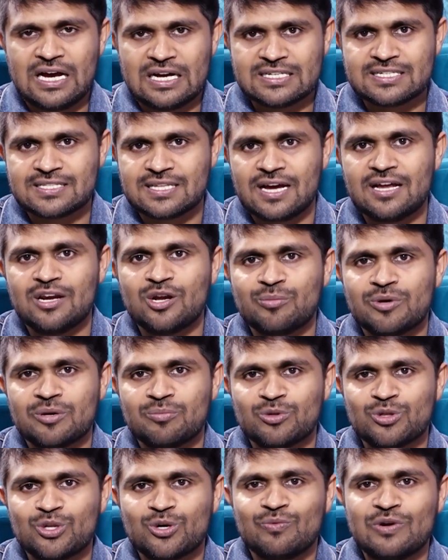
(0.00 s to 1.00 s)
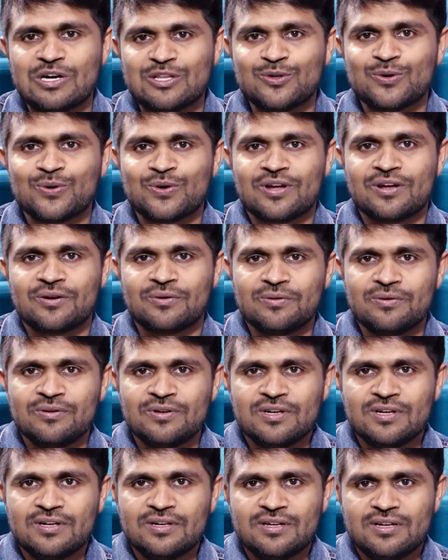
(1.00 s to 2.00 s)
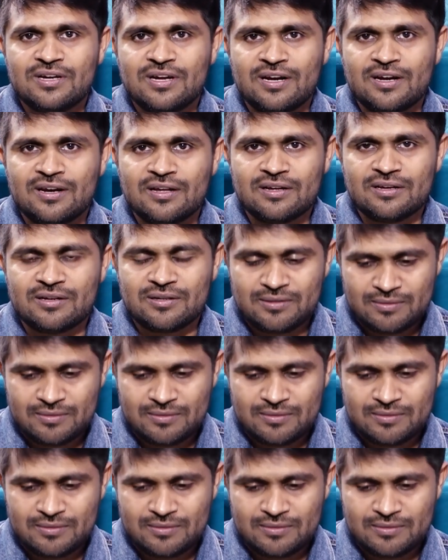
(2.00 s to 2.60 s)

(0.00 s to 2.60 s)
ఆ స్థాయిలో మీరు ముందుకు వెళ్తూ ఉన్నారు అండ్